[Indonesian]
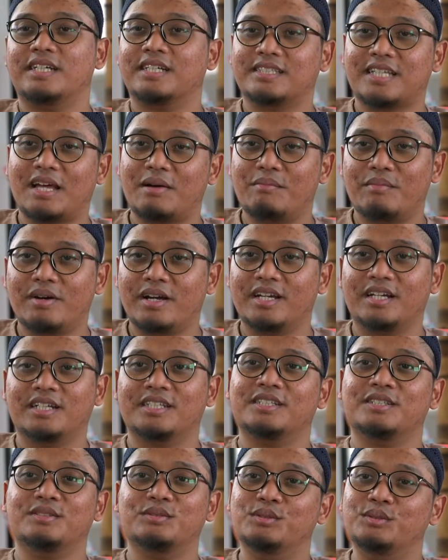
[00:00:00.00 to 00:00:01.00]
yang sama
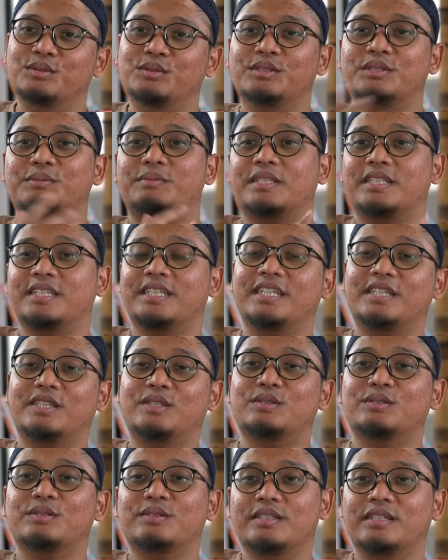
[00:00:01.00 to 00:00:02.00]
yang seperti
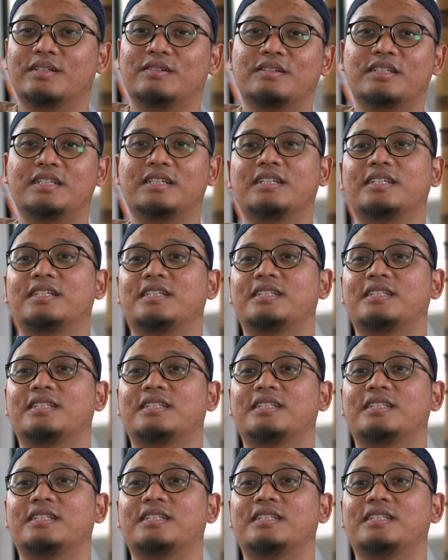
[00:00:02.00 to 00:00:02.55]
itu ya udah